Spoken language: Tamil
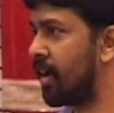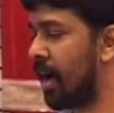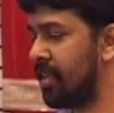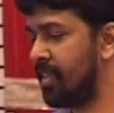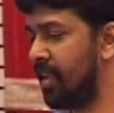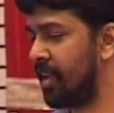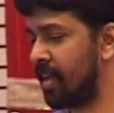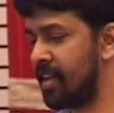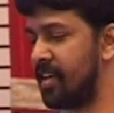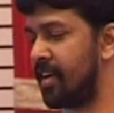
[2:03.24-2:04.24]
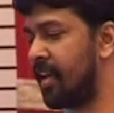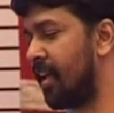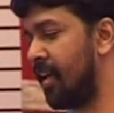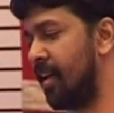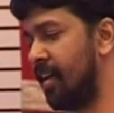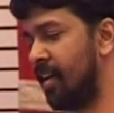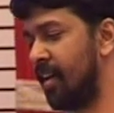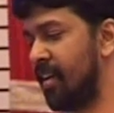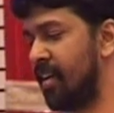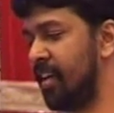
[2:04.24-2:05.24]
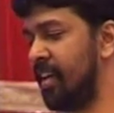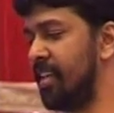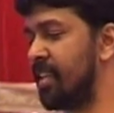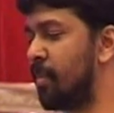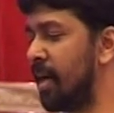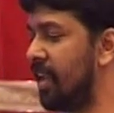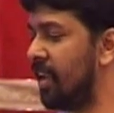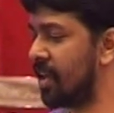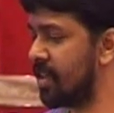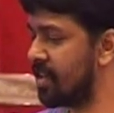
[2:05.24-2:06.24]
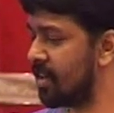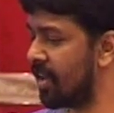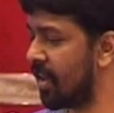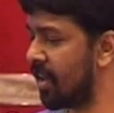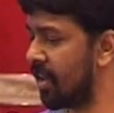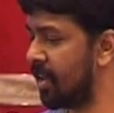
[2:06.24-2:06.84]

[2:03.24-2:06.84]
காத்தில் கதை இருக்கே இந்த மண்ணில் கதை இருக்கே